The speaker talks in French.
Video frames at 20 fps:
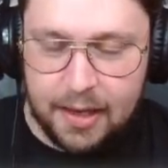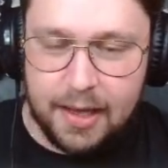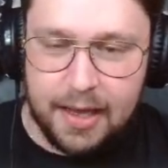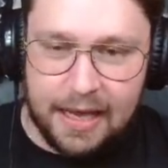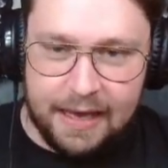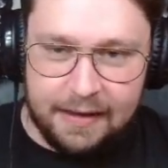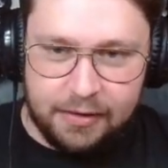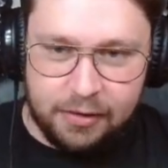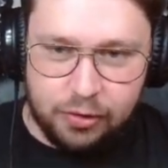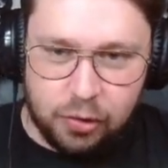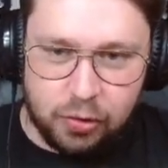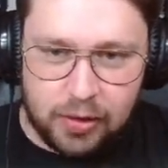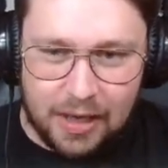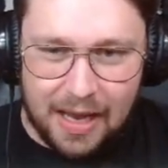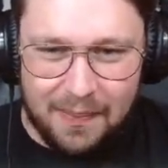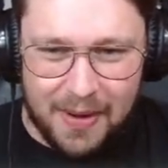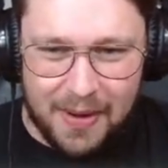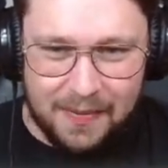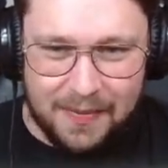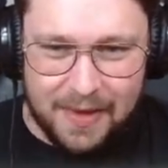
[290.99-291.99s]
Et si tu te
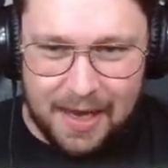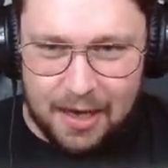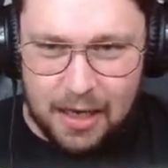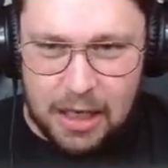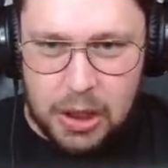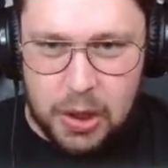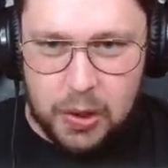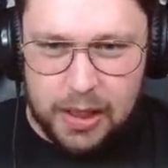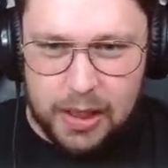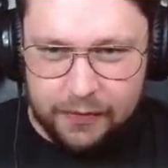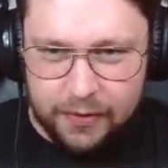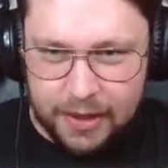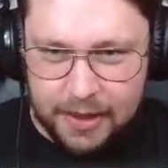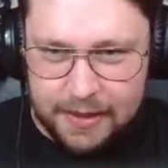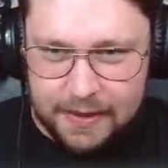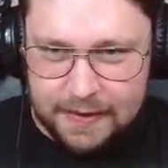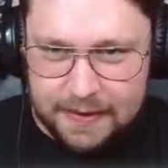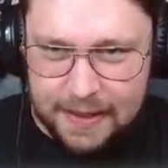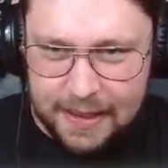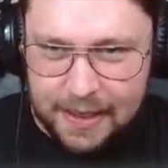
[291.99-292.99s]
rappelles bien, le livre il
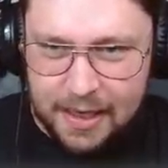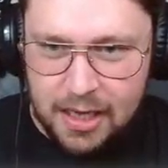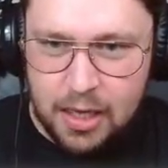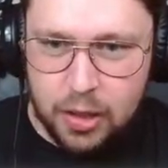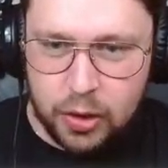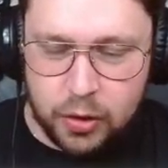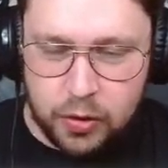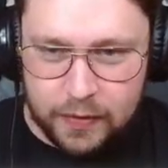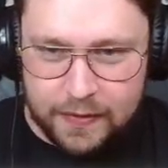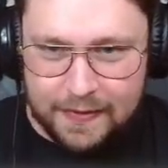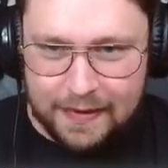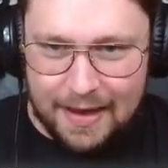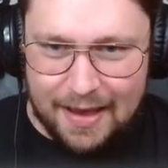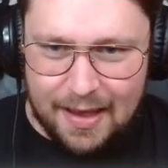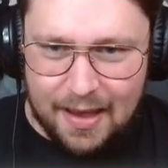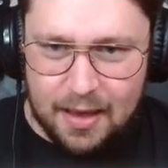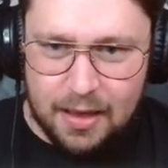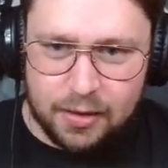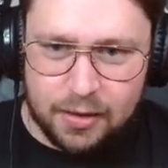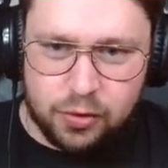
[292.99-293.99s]
disait que
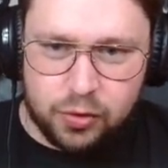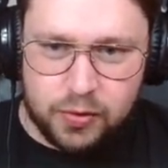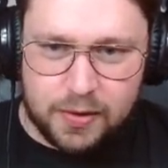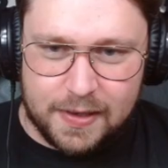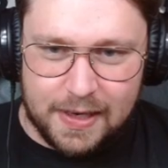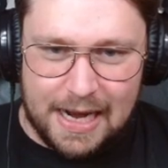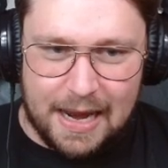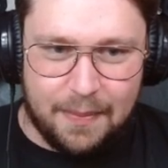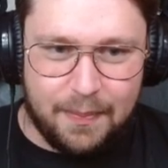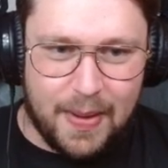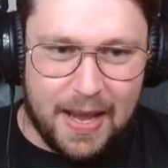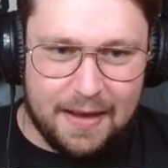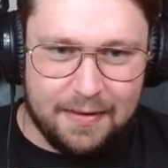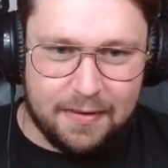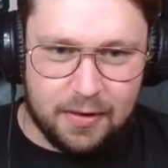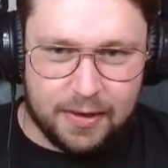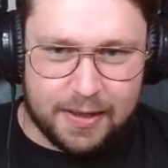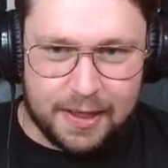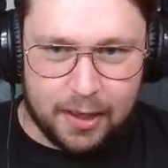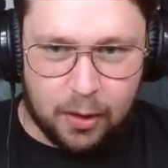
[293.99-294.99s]
ça, tu sais, la base
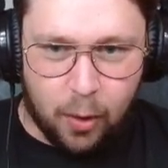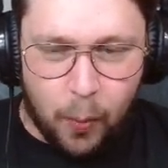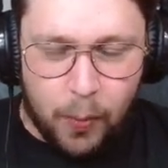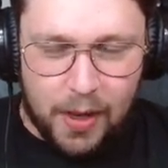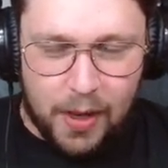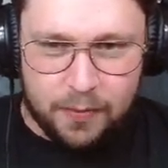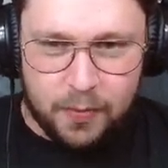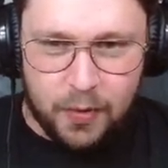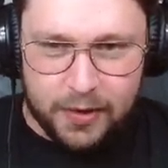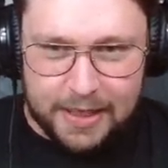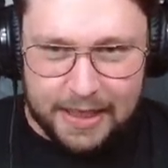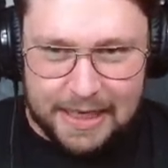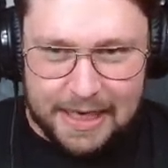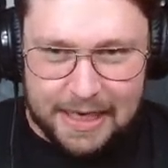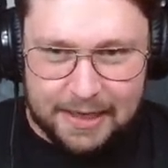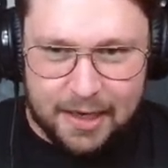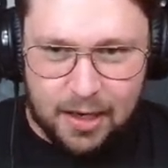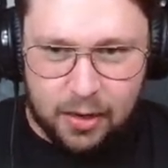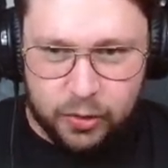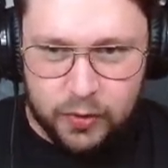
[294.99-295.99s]
qui est complètement
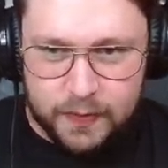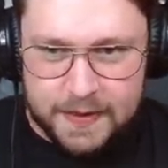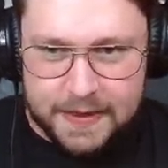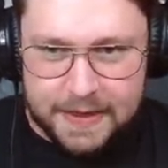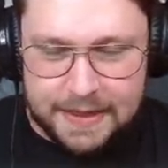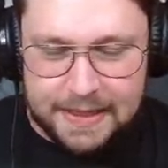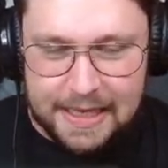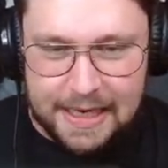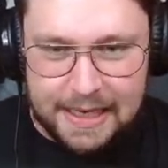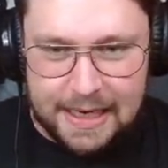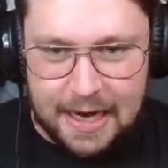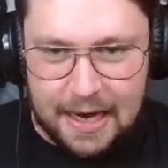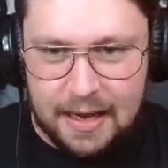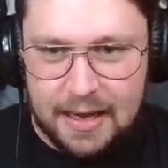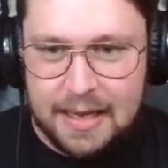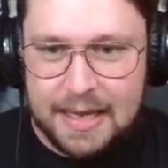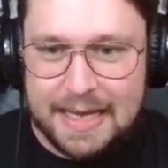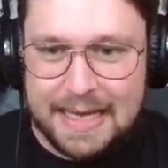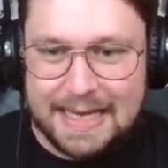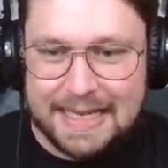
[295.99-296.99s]
déglinguée en obsidienne
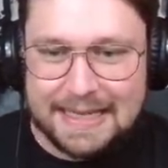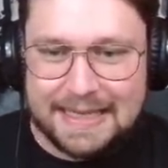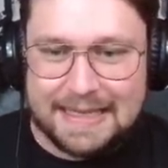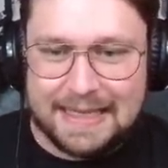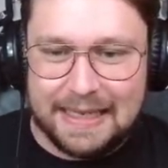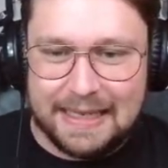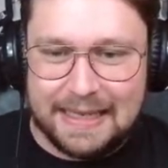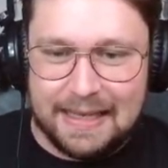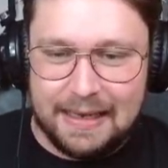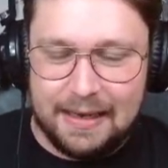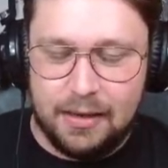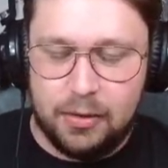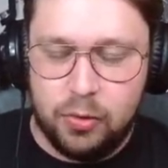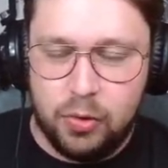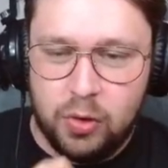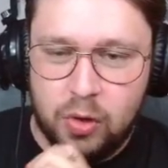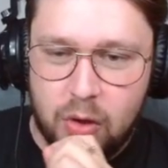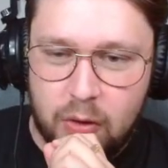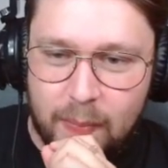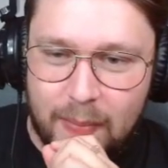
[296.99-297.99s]
là, c'était
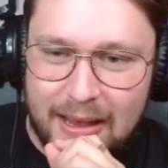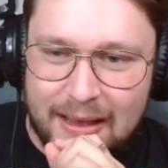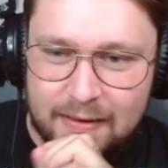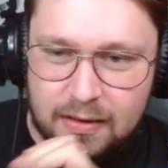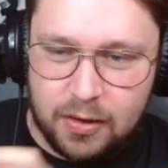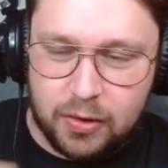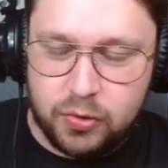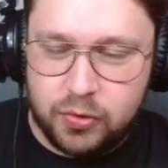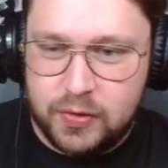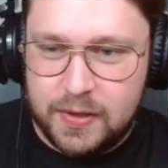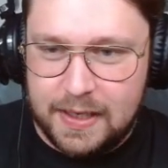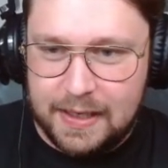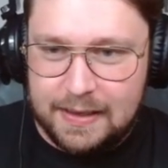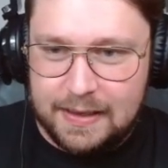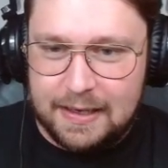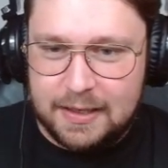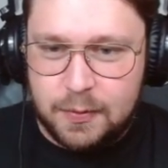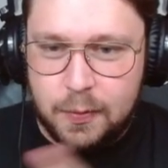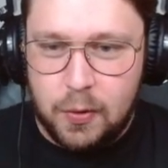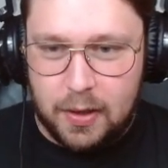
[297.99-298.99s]
une base, tu sais,
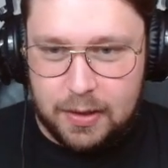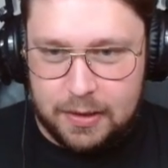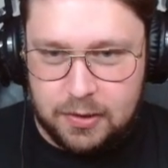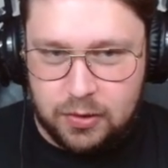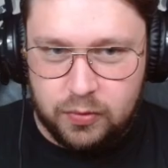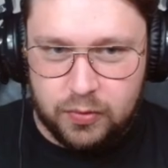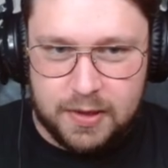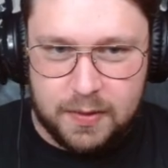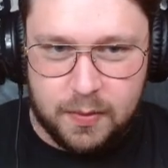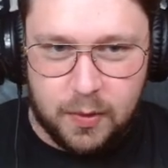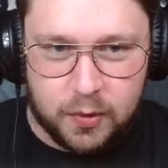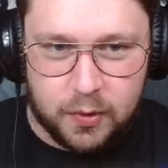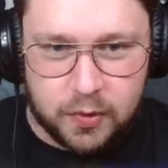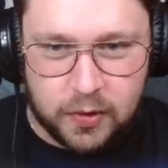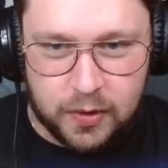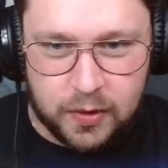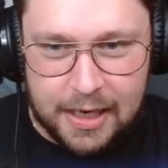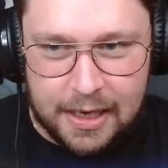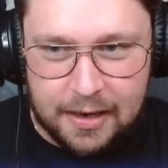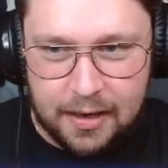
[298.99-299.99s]
d'exploration
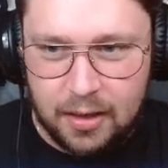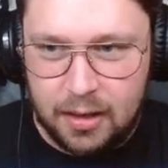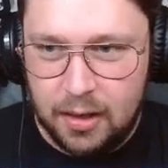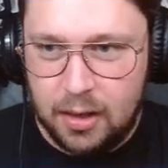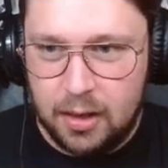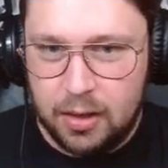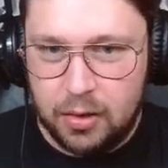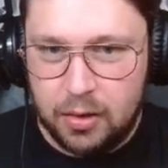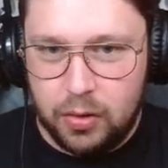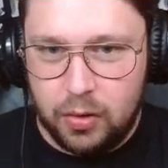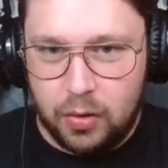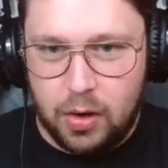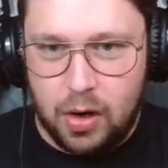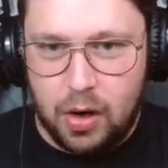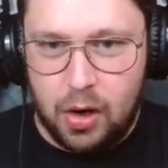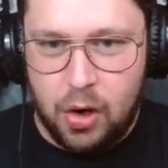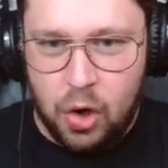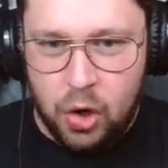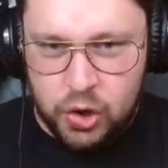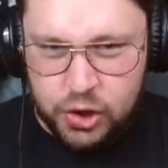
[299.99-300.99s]
dimensionnelle. Ouais, ouais,
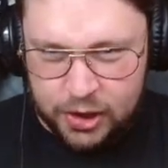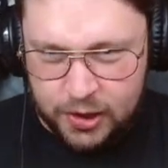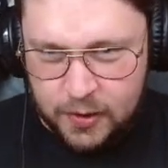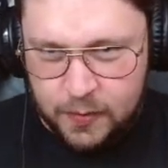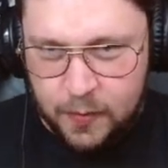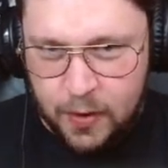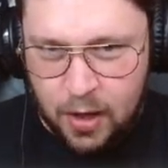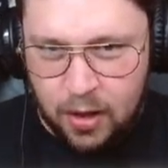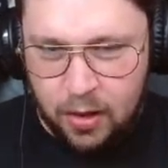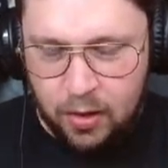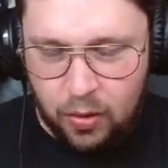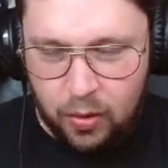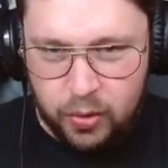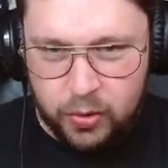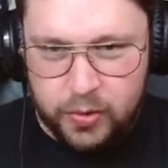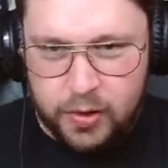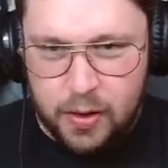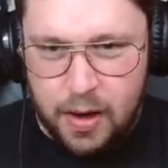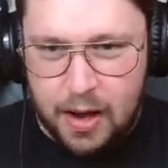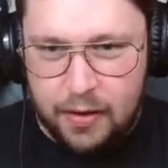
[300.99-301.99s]
Logiquement, on
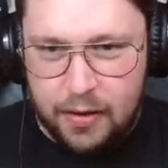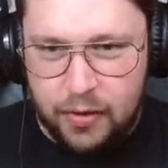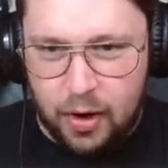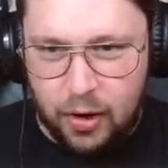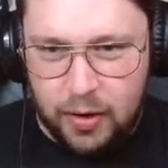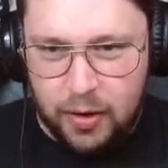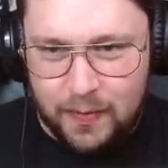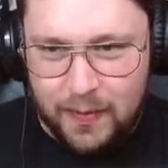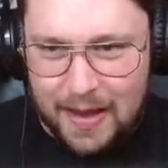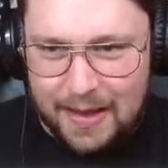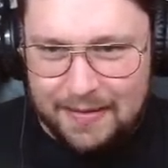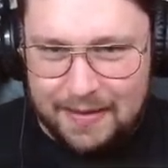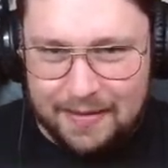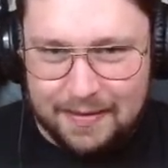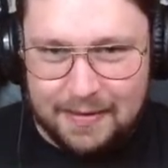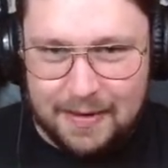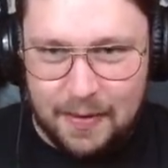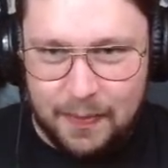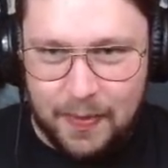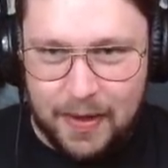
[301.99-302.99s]
doit avoir une base
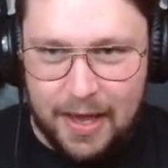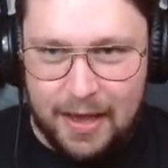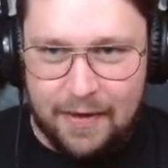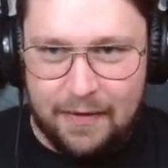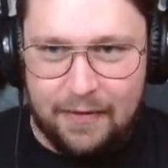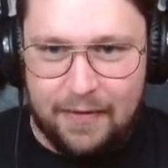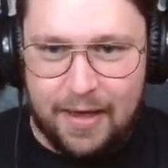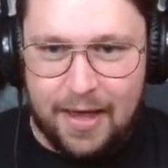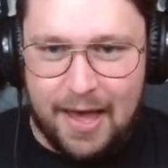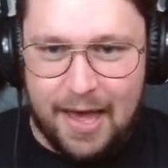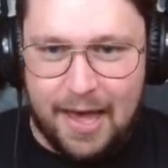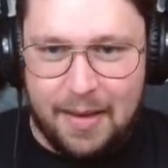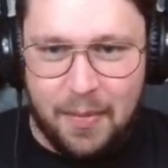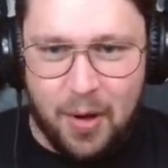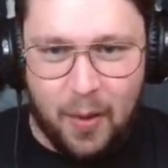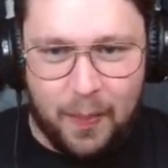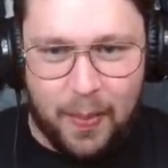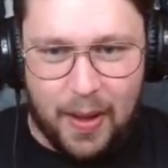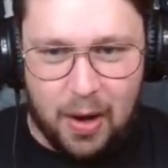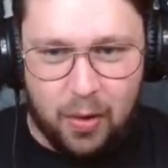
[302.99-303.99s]
SCP
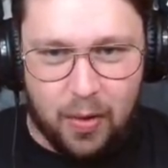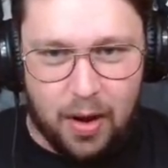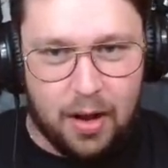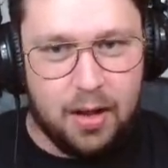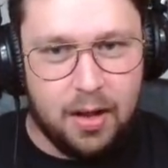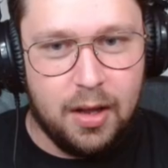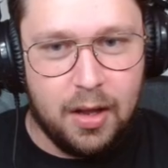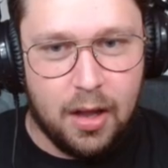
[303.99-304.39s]
vraiment pas loin.